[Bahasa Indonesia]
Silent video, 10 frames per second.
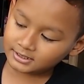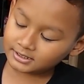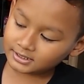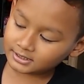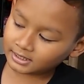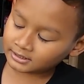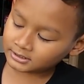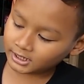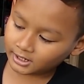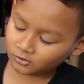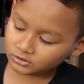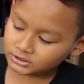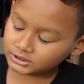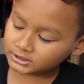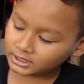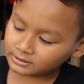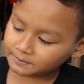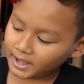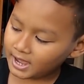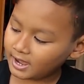Ini tas
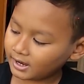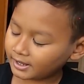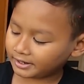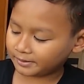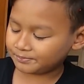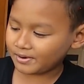ROG-nya ah Keren